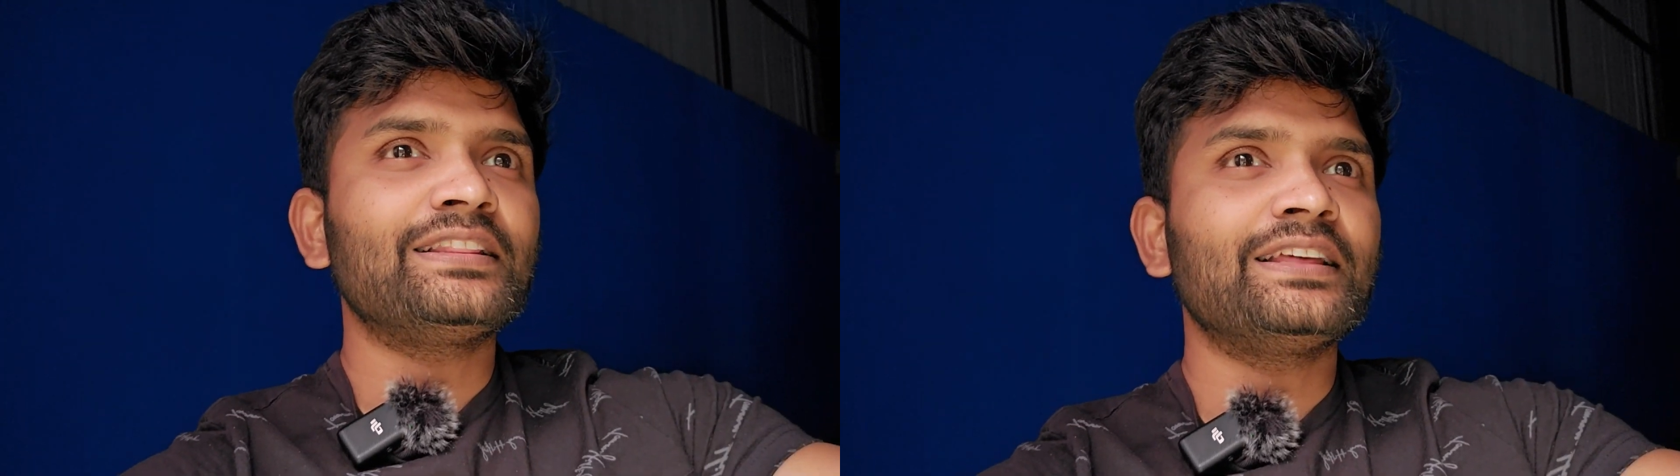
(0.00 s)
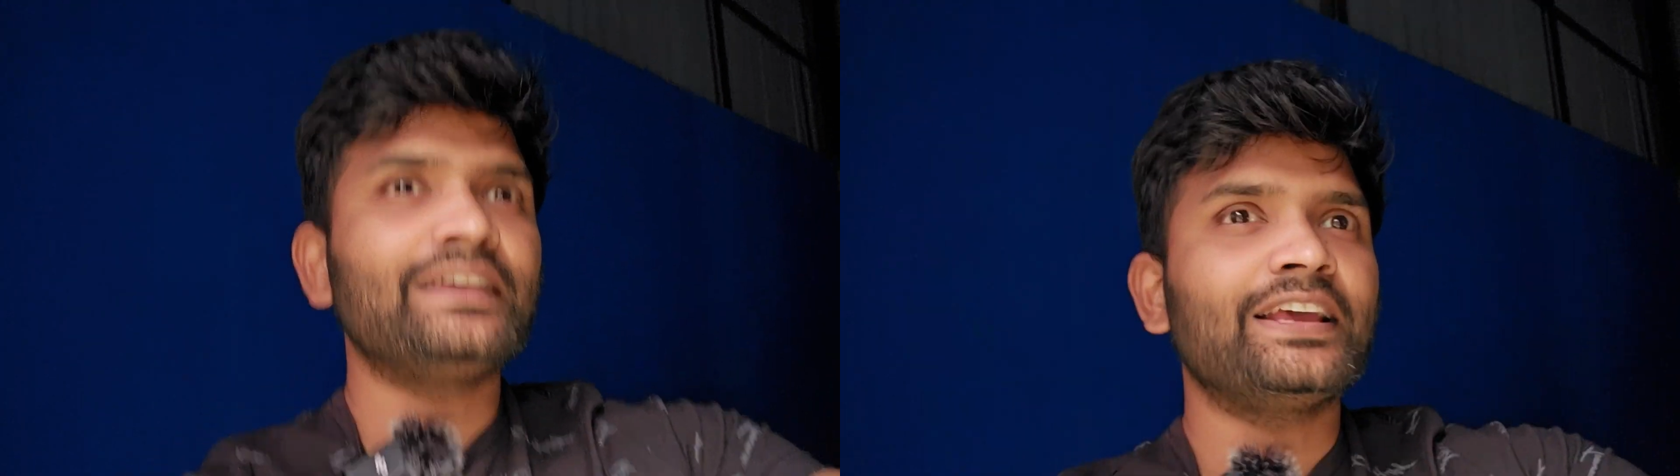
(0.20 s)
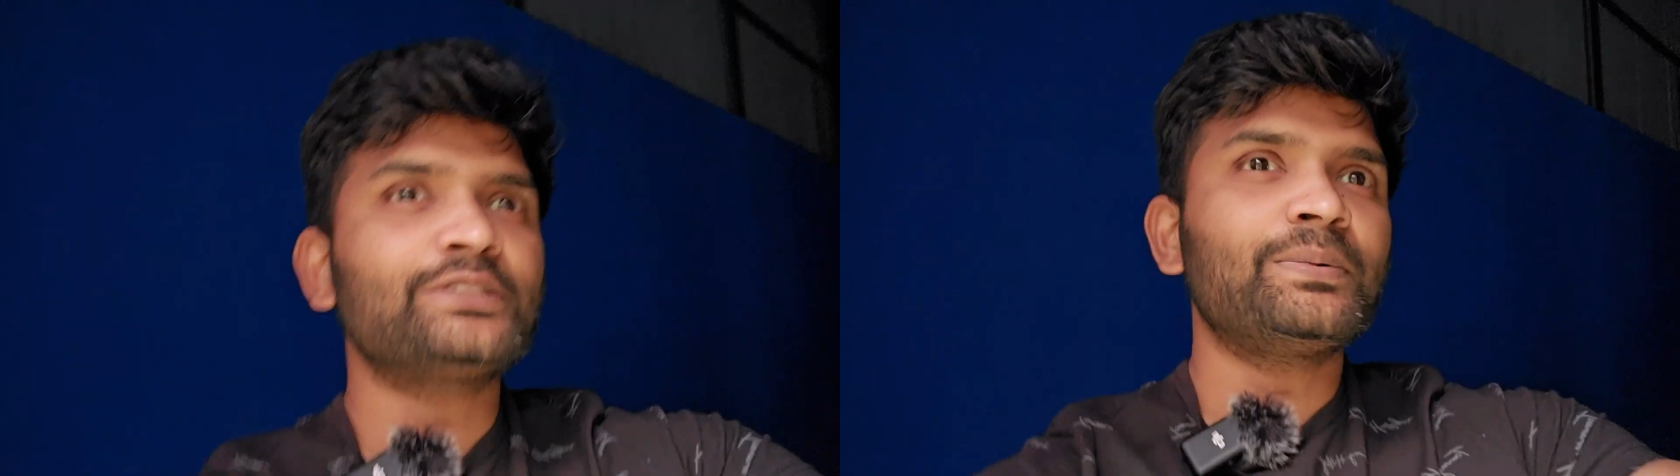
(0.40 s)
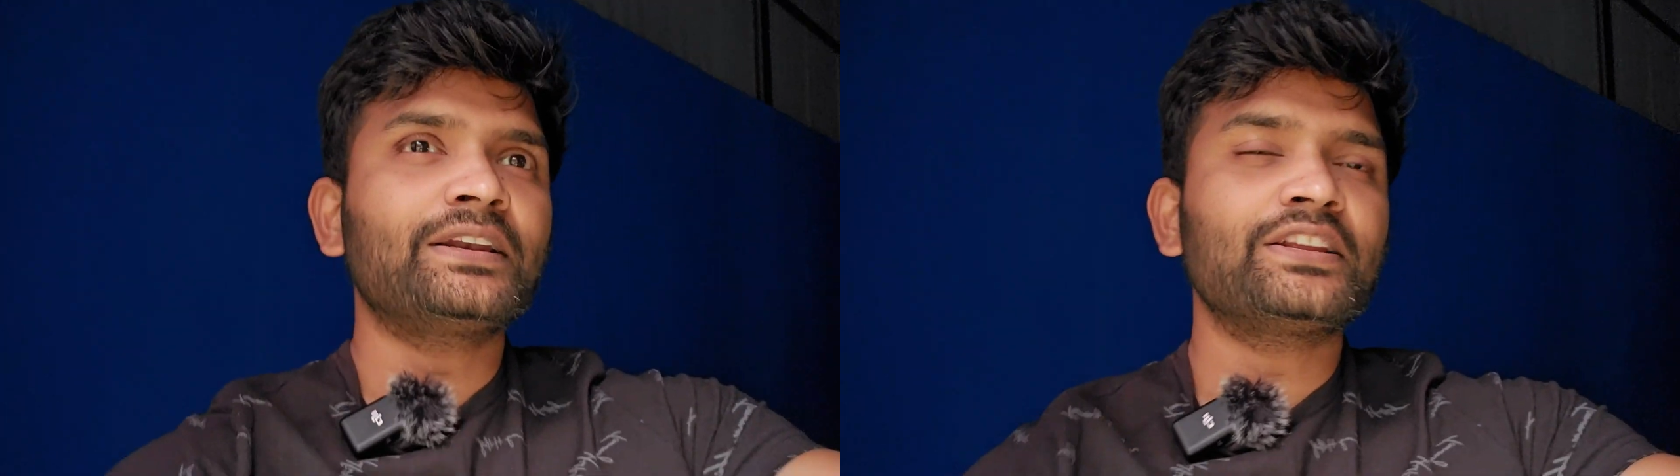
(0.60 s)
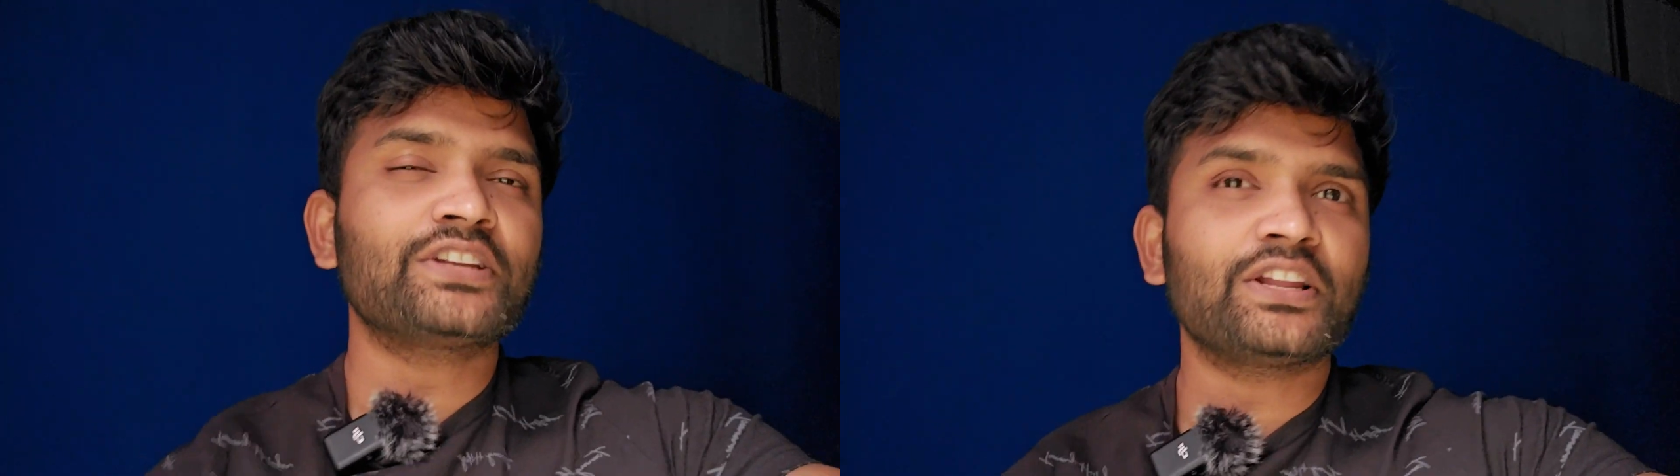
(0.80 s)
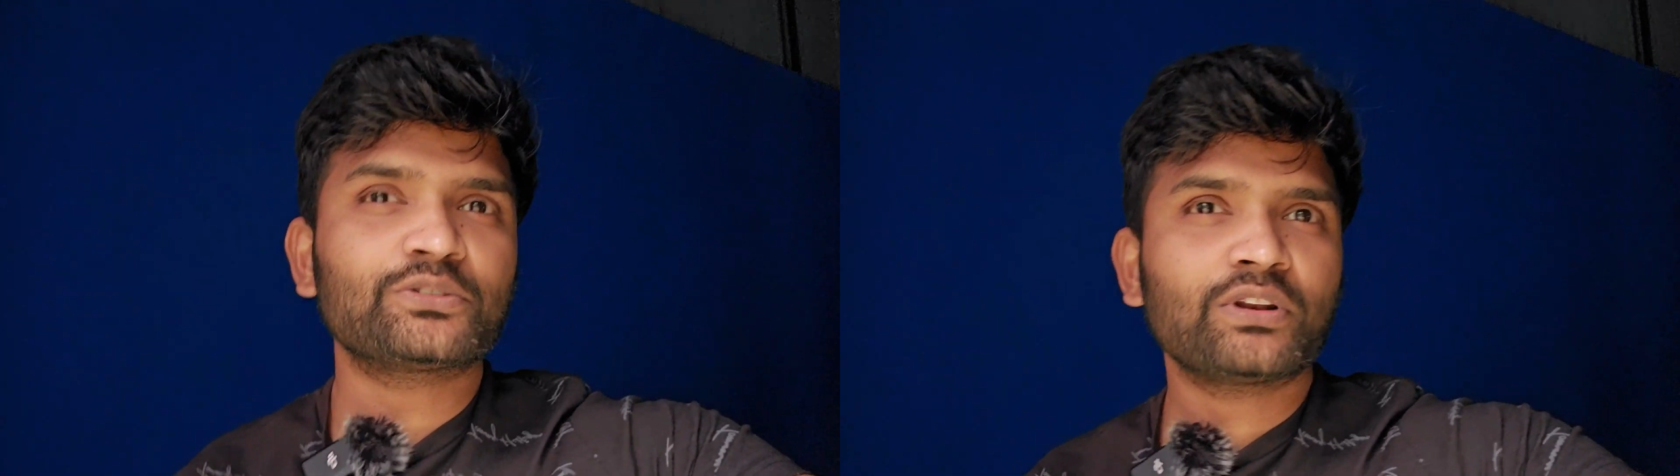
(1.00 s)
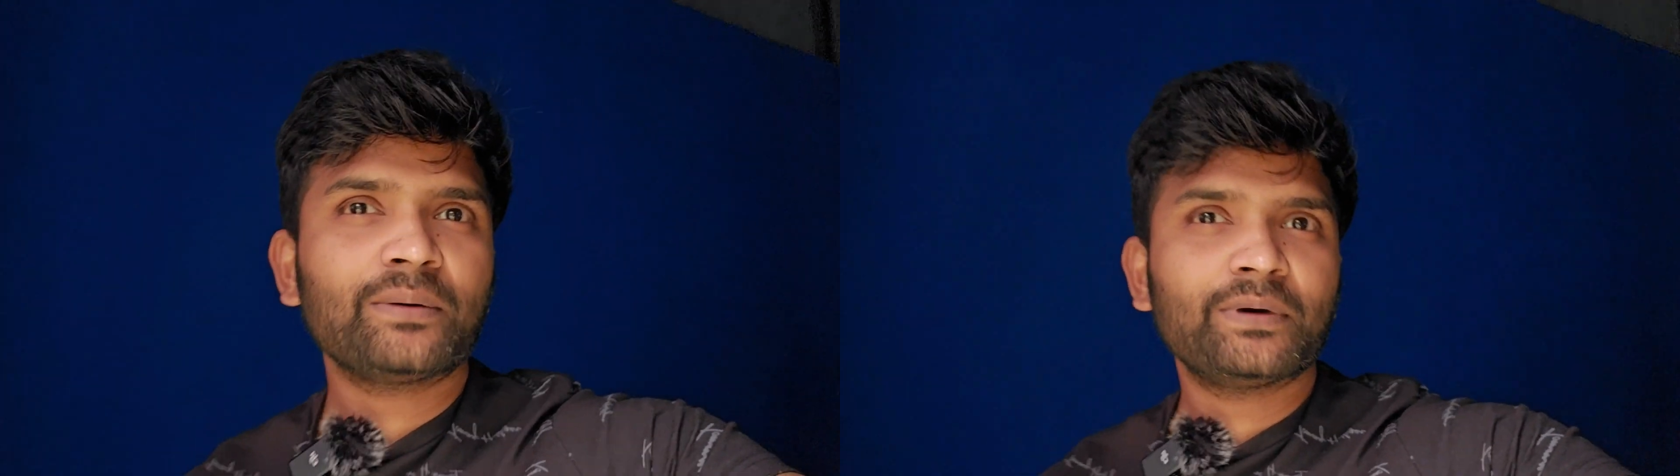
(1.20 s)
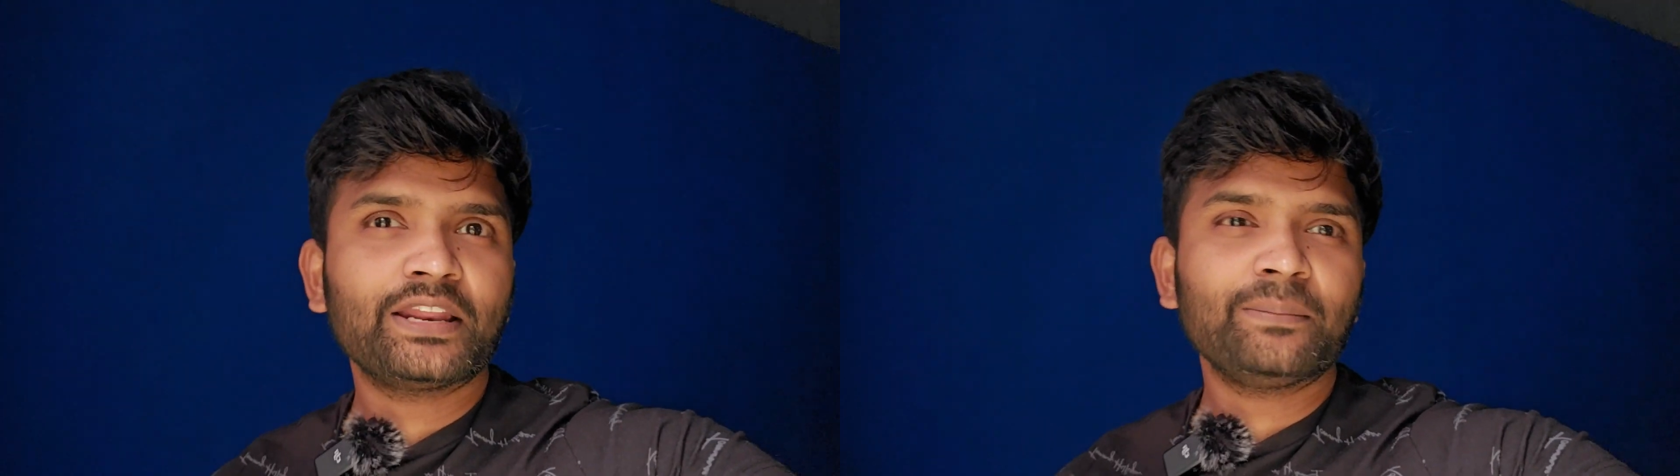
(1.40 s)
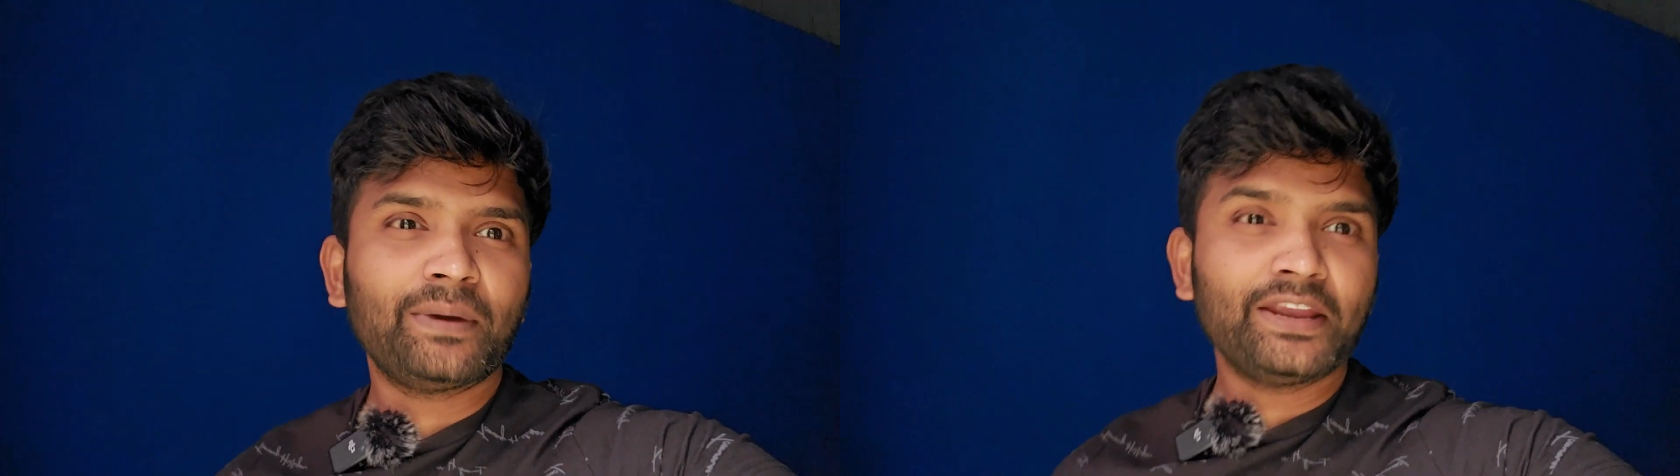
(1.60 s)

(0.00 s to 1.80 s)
அந்த எக்ஸ்பெக்டேஷன் நான் சொன்ன மாதிரி